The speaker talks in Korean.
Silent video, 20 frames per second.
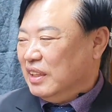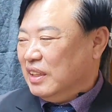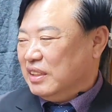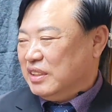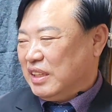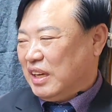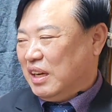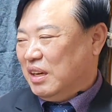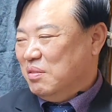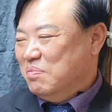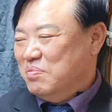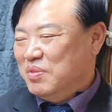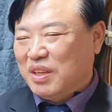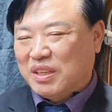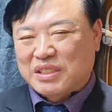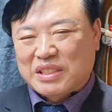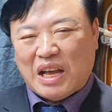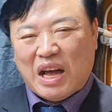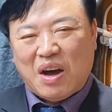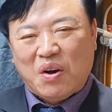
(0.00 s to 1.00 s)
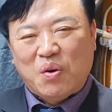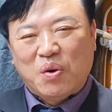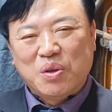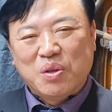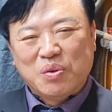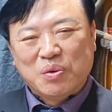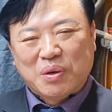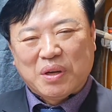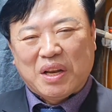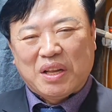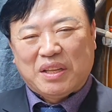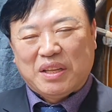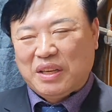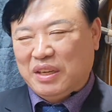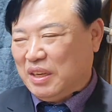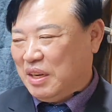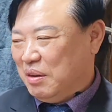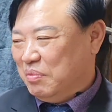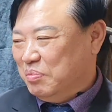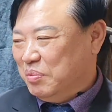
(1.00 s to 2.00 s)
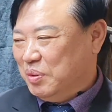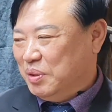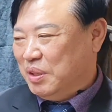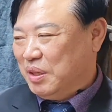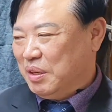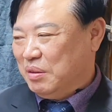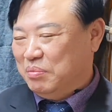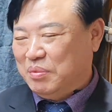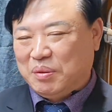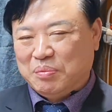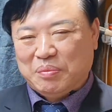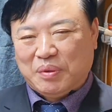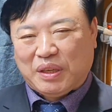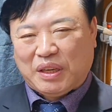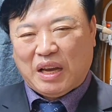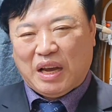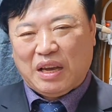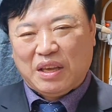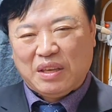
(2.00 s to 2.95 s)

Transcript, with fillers: 자, 음력 4, 5, 6월에 태어난 분들은 뭡니까?